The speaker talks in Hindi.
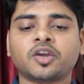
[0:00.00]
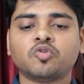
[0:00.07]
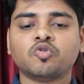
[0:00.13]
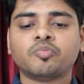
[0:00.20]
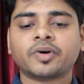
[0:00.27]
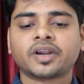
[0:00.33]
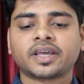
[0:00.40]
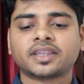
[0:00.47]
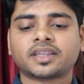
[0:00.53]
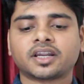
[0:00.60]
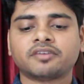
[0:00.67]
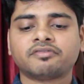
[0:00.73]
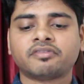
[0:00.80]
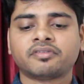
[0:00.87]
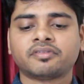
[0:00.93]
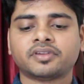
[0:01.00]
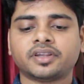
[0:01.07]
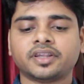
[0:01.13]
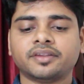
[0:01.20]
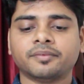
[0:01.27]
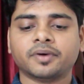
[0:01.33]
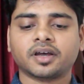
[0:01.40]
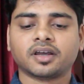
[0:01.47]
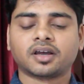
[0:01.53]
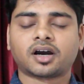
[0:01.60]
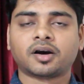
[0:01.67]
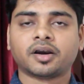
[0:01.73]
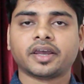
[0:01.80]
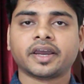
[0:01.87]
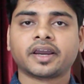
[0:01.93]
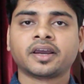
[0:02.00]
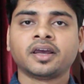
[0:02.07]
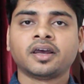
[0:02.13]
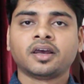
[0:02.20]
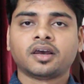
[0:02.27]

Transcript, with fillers: की ऊपर की तरफ एक